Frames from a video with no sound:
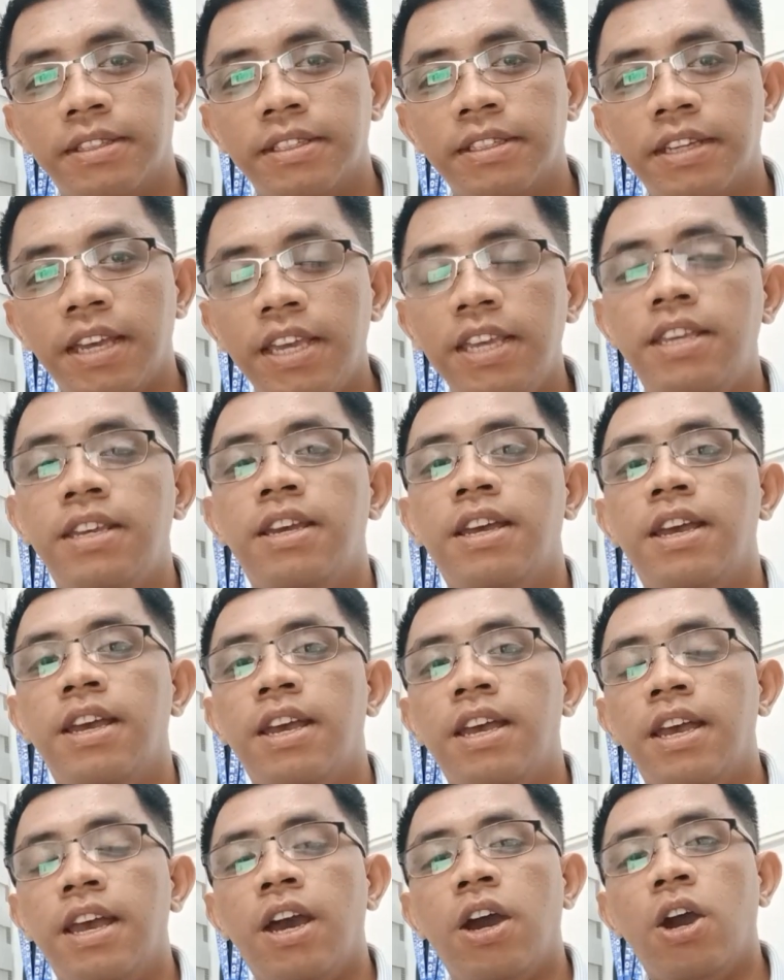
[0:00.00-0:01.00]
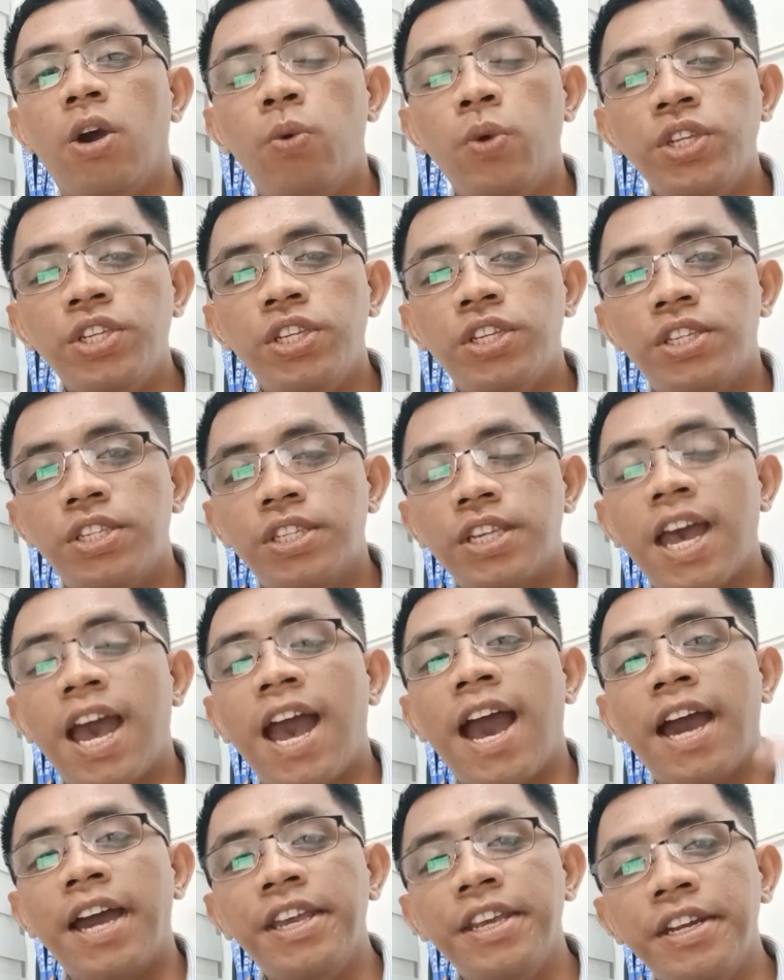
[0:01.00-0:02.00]
Okay? Uh, which
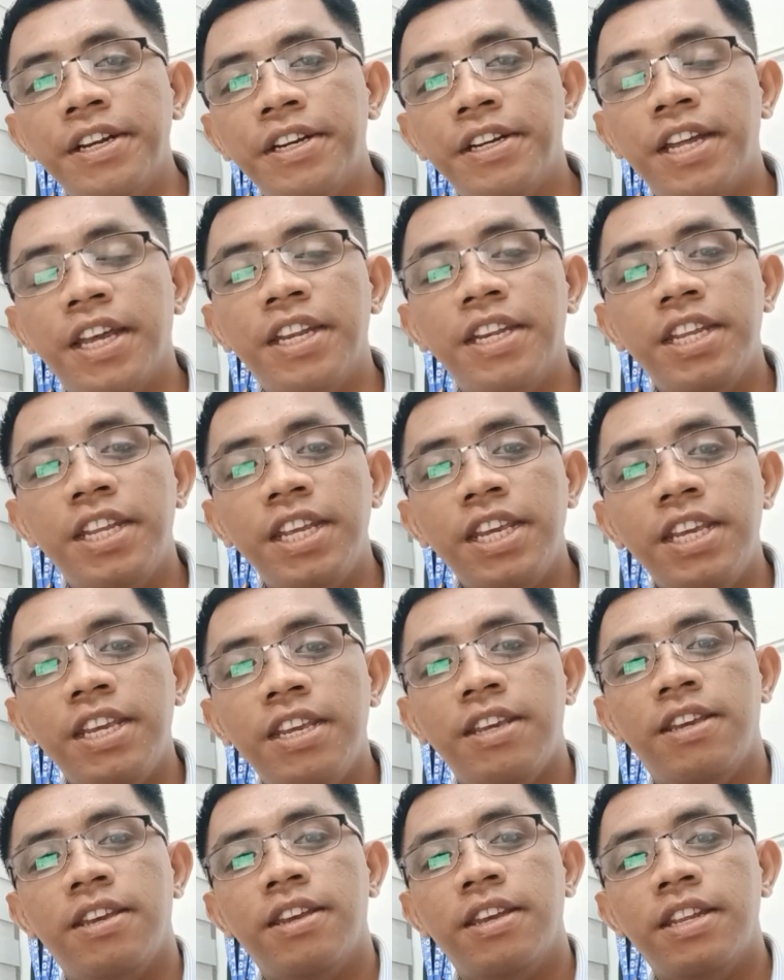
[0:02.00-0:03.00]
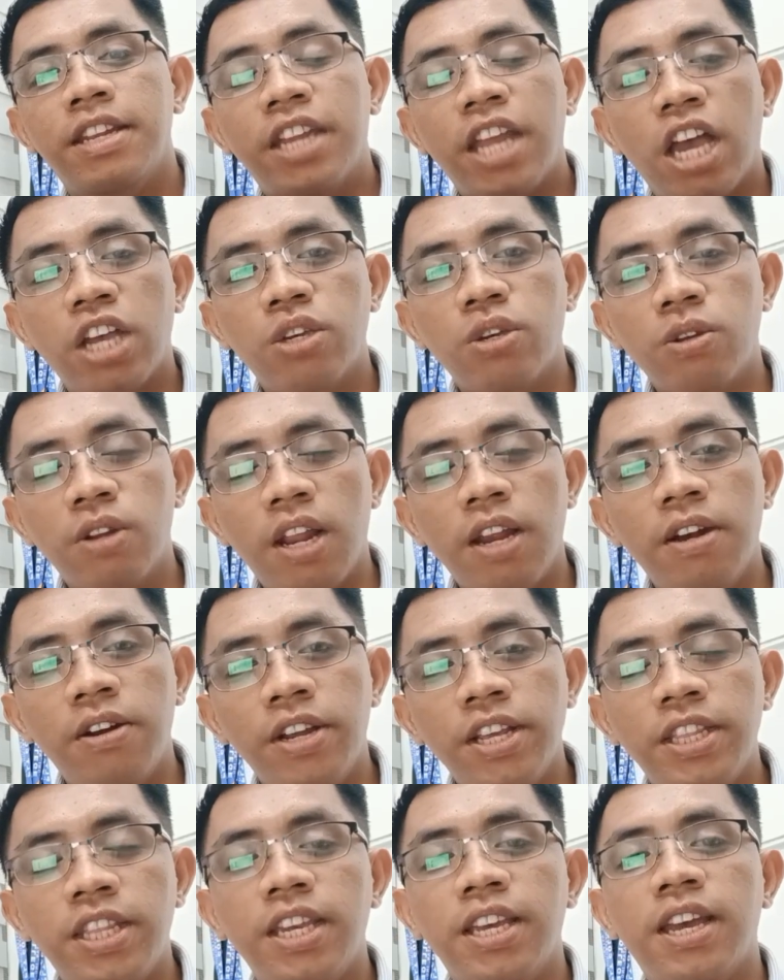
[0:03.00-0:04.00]
is higher than the national
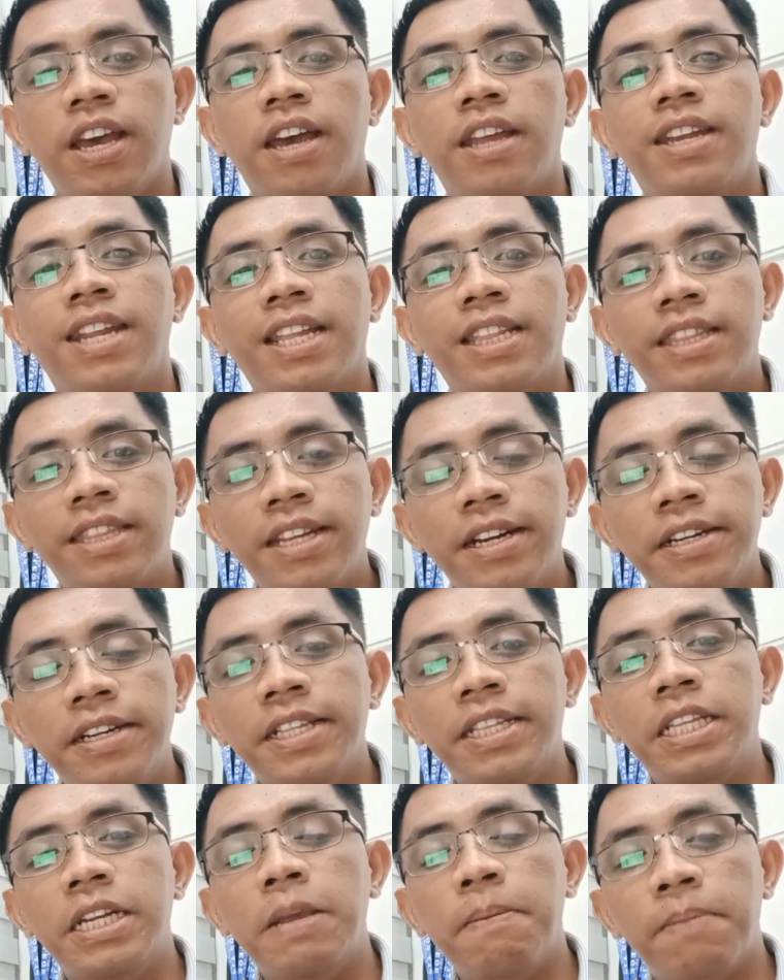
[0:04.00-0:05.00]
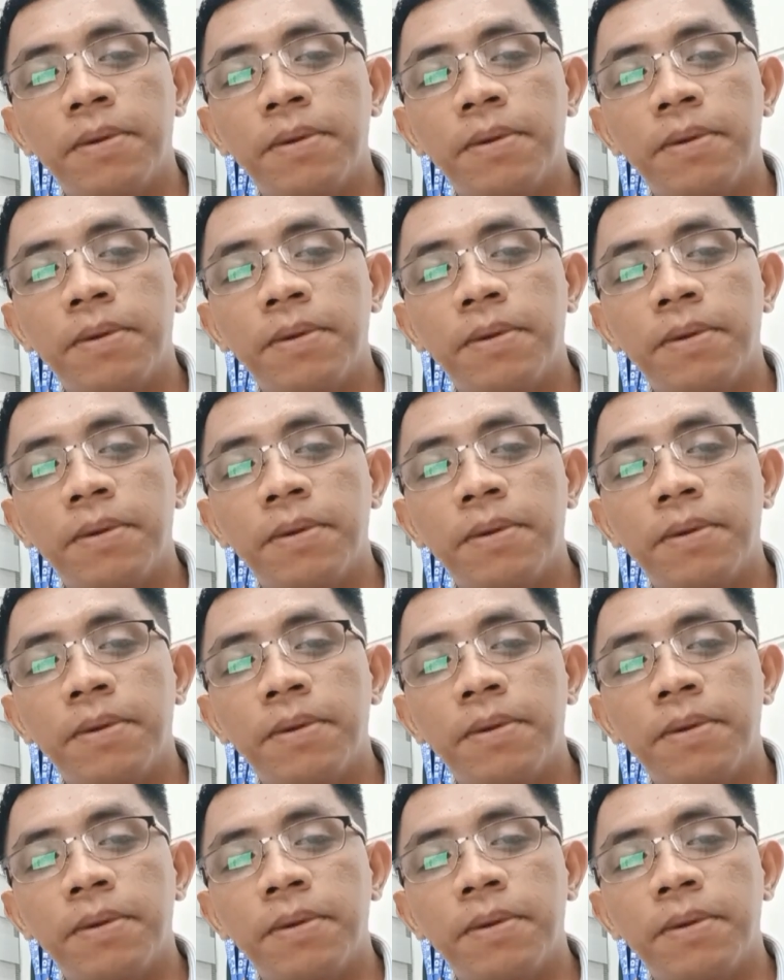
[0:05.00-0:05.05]
rating uh, na 33%.